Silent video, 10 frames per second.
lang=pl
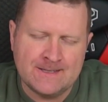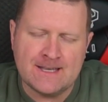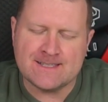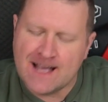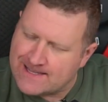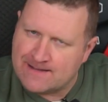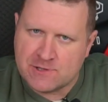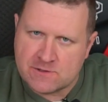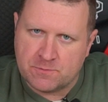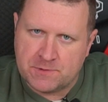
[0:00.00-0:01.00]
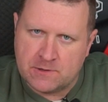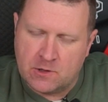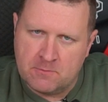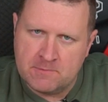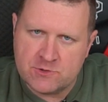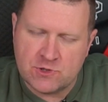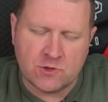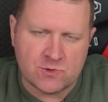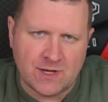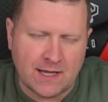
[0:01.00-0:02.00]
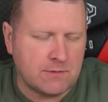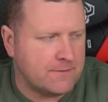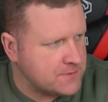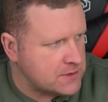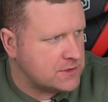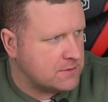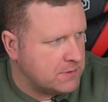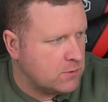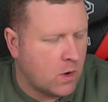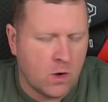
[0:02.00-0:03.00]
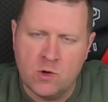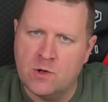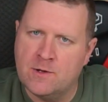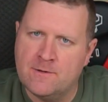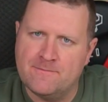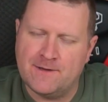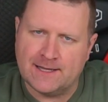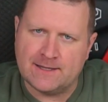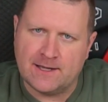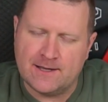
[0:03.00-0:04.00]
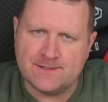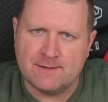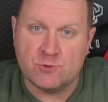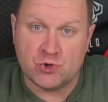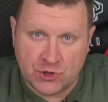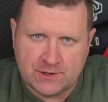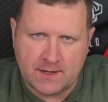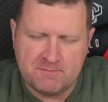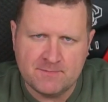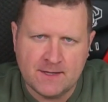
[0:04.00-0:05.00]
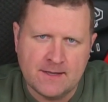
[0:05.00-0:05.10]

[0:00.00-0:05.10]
I nie zgadzam się z opinią, że to, co jadłem wcześniej, było wegetariańskim shitem.